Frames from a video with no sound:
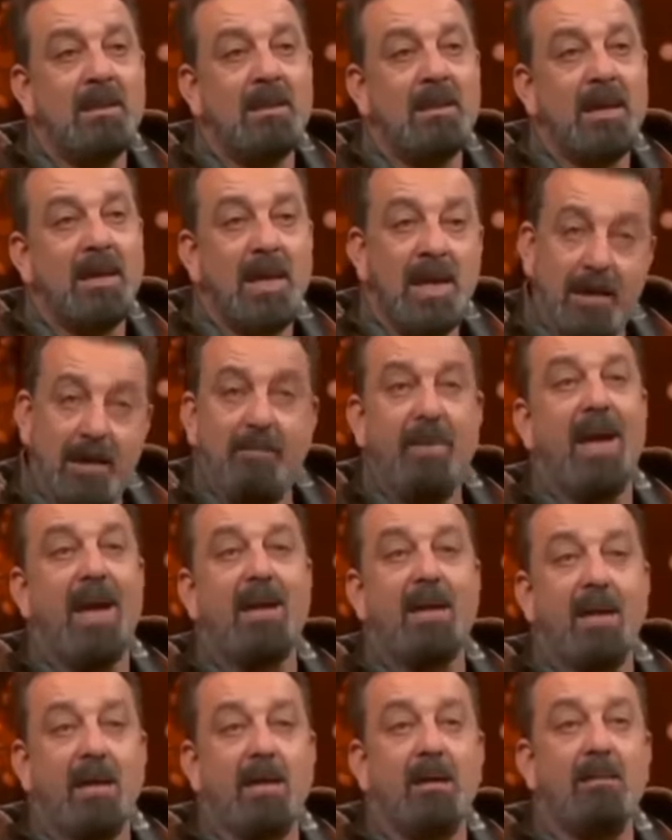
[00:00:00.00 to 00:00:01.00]
एक बैग
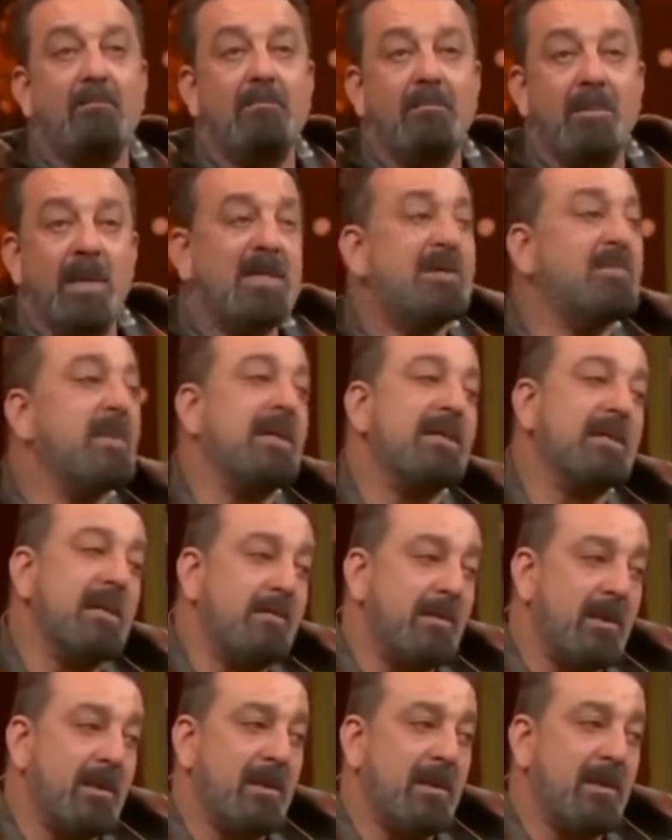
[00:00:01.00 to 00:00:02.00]
के बीस पैसे
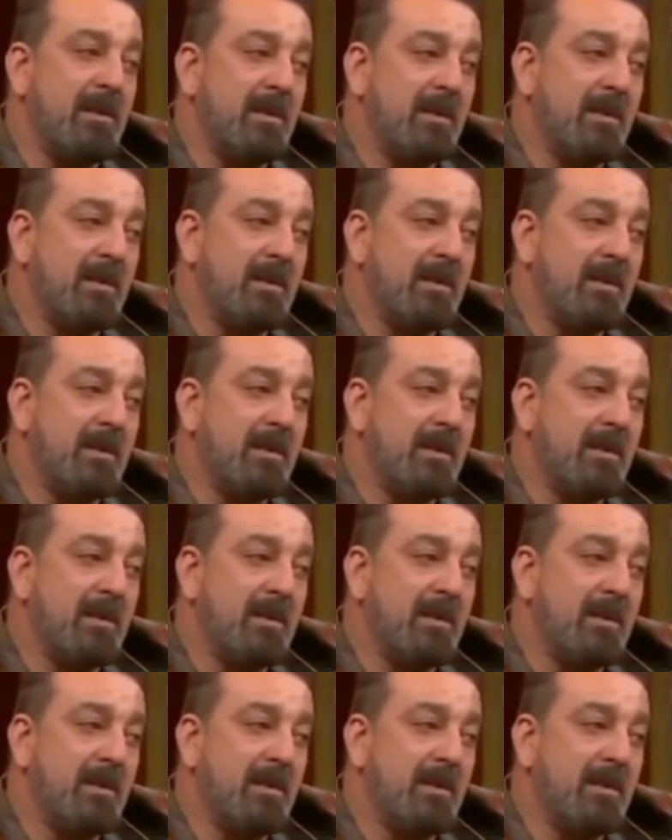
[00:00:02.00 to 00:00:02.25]
मिलते थे